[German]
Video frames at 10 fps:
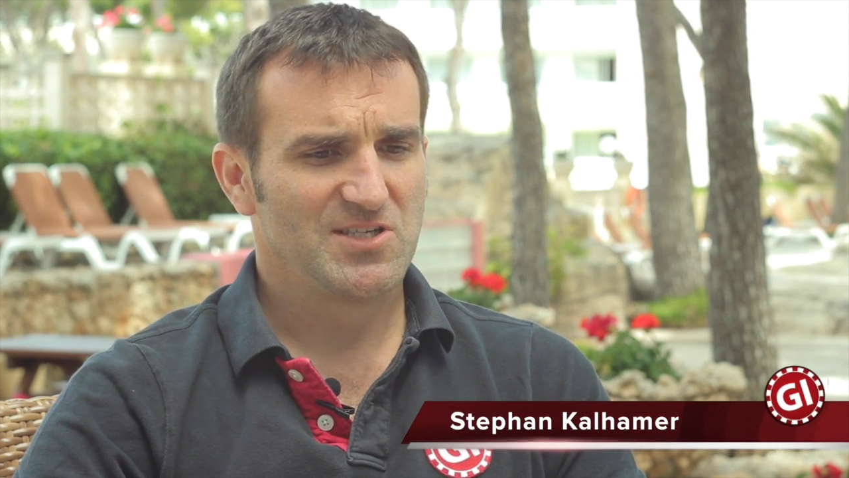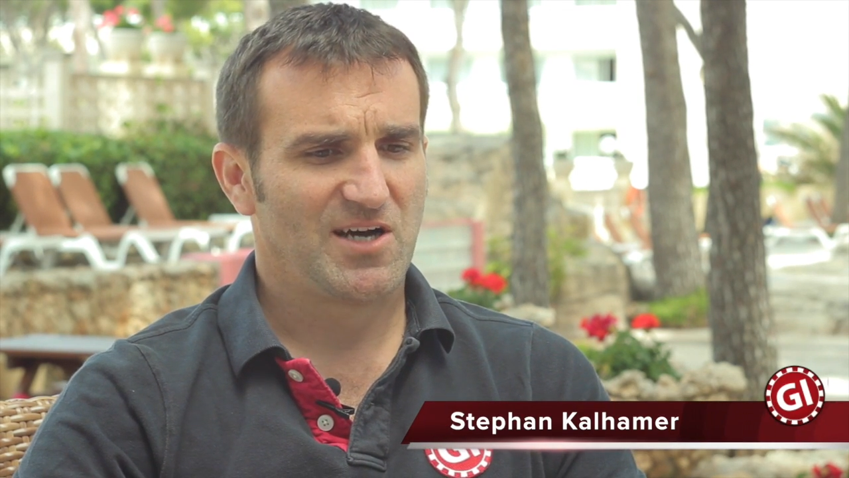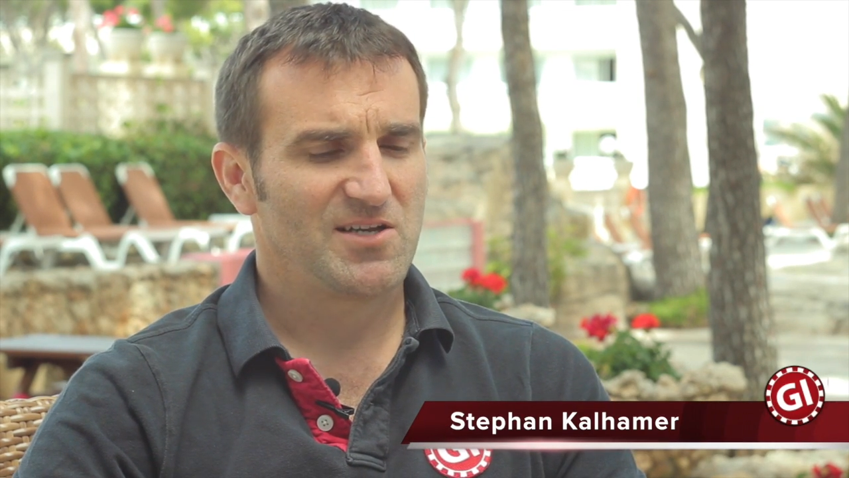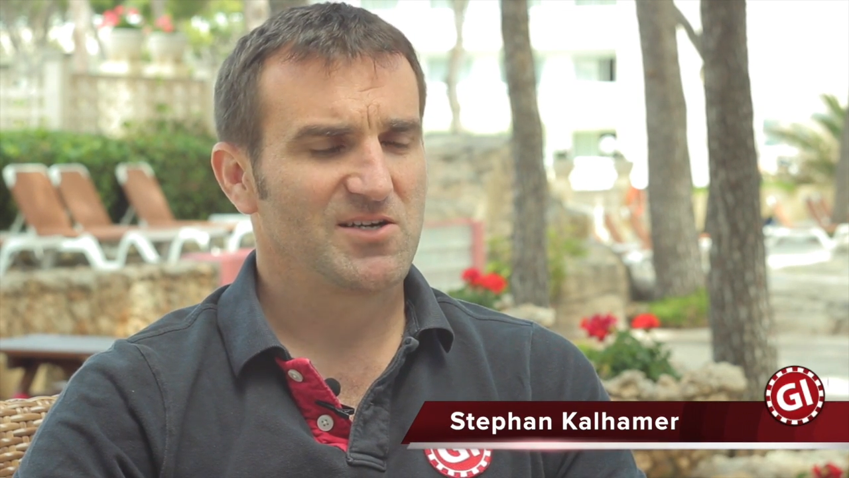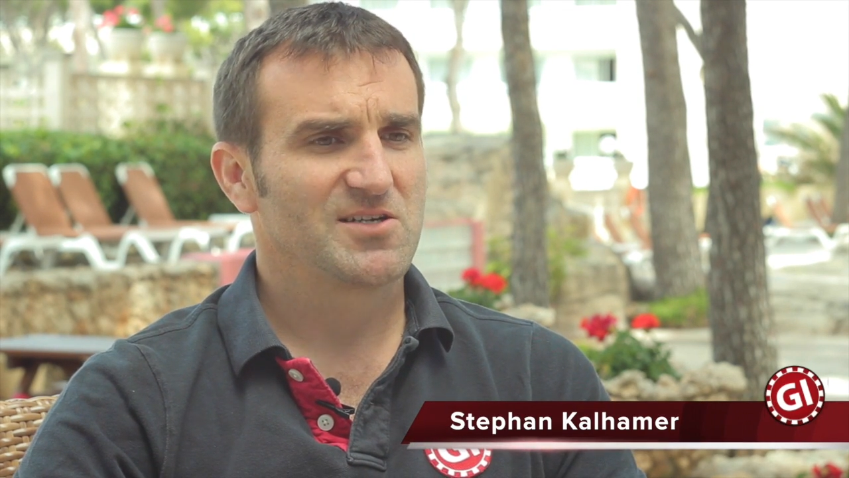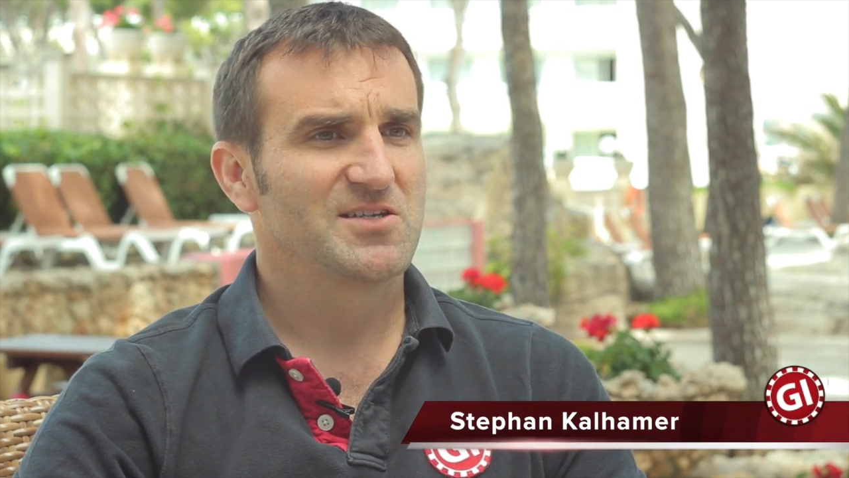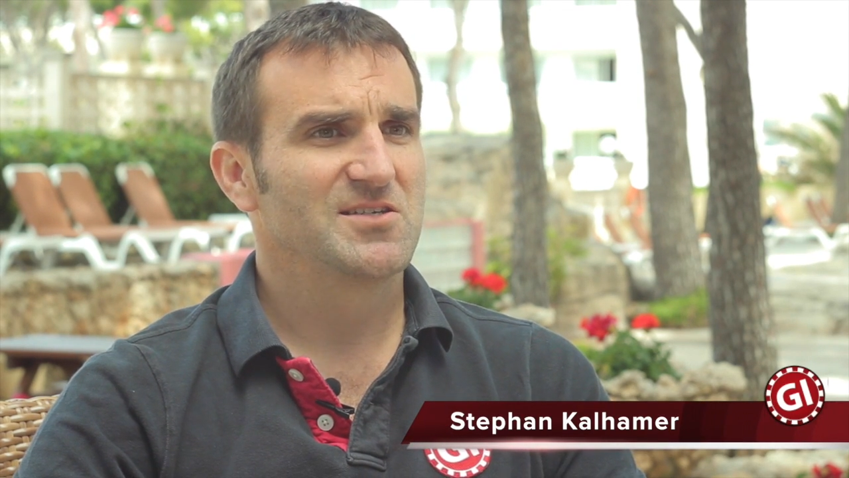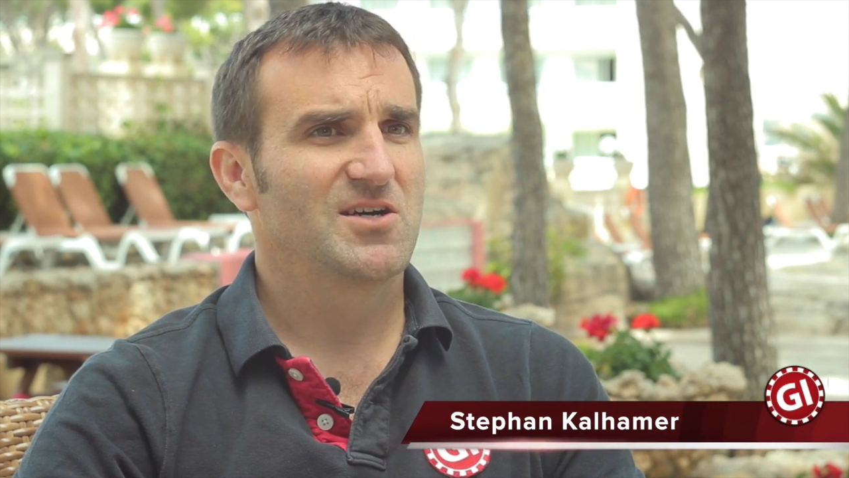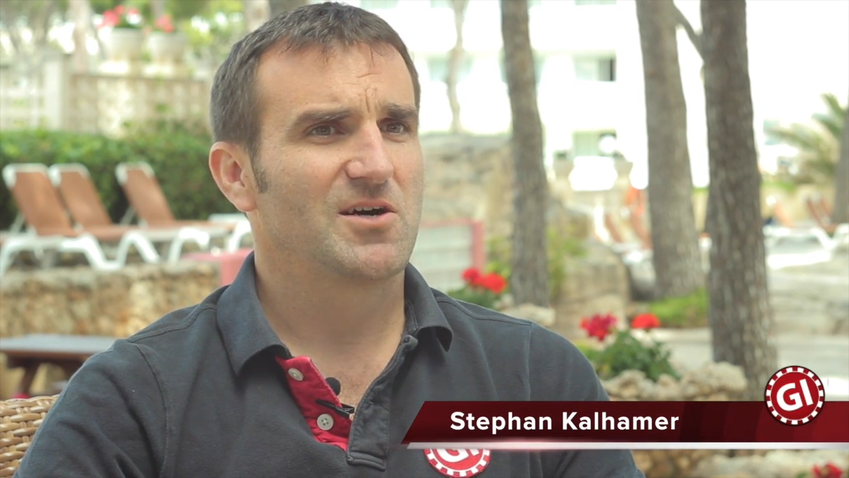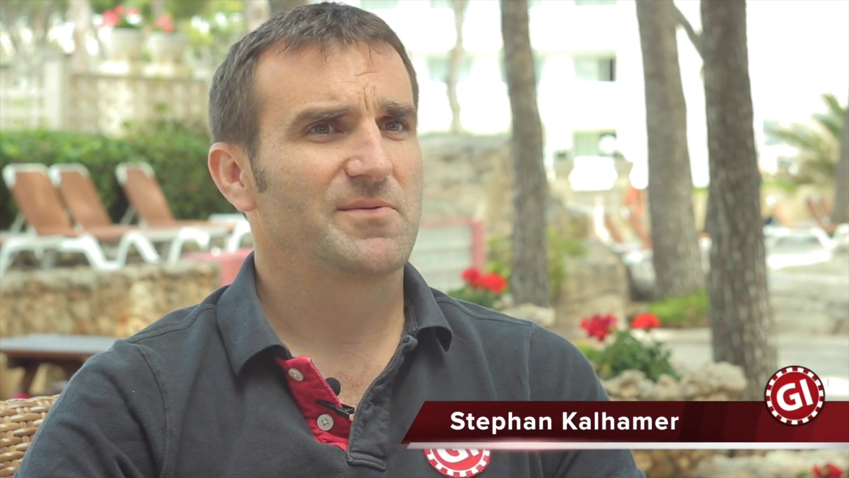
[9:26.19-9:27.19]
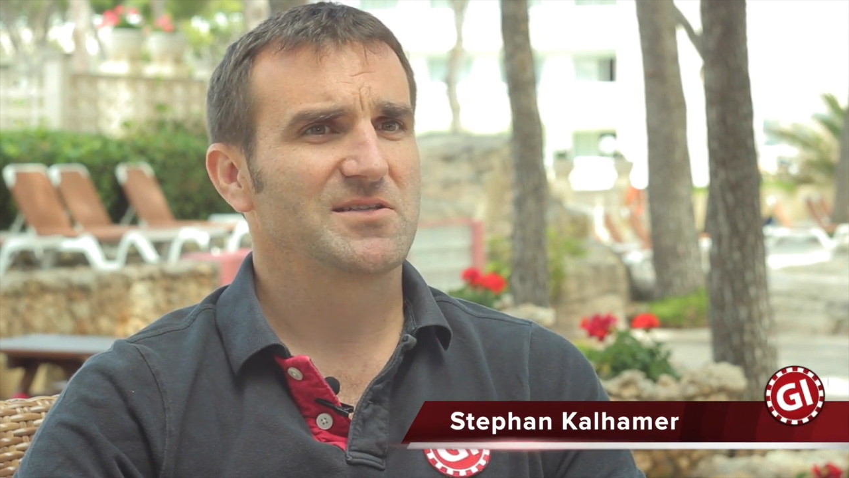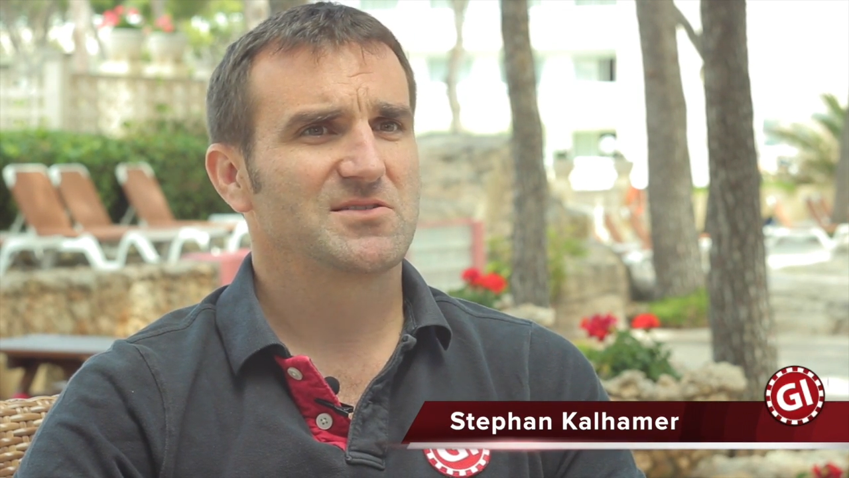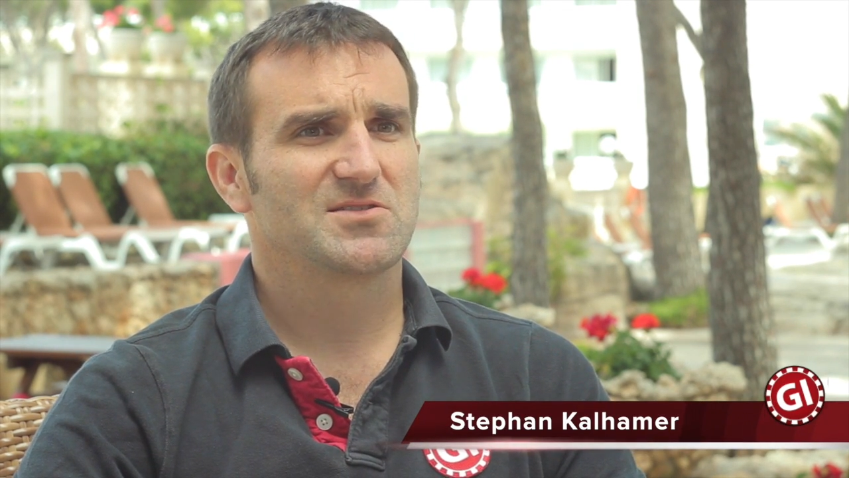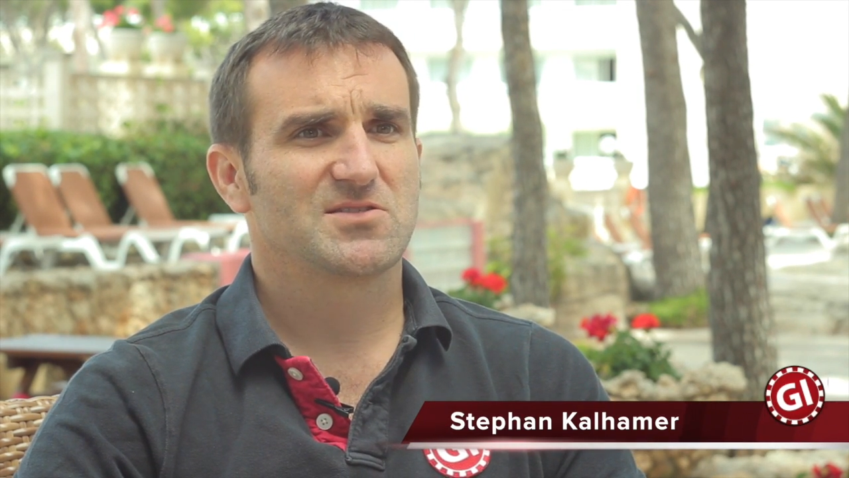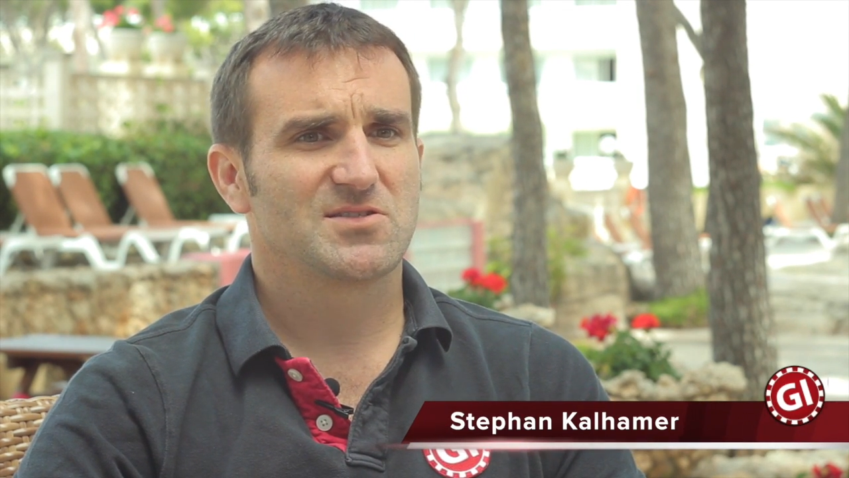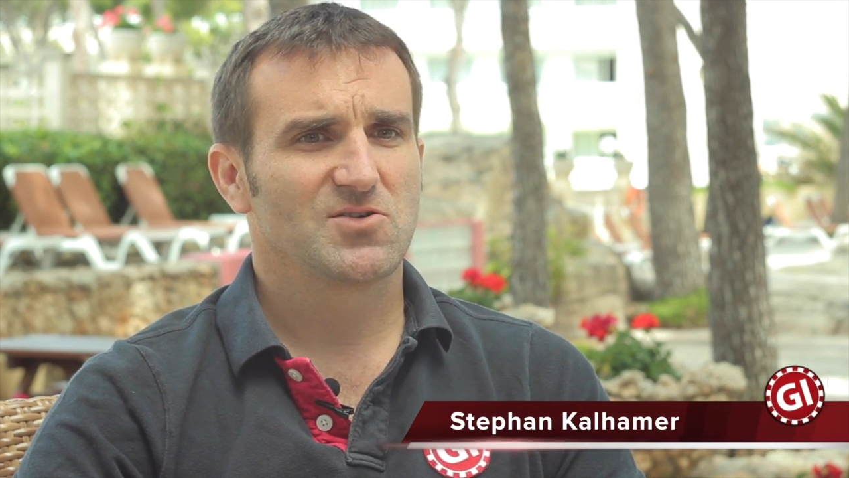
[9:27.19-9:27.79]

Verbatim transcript: Jahr lang hingearbeitet,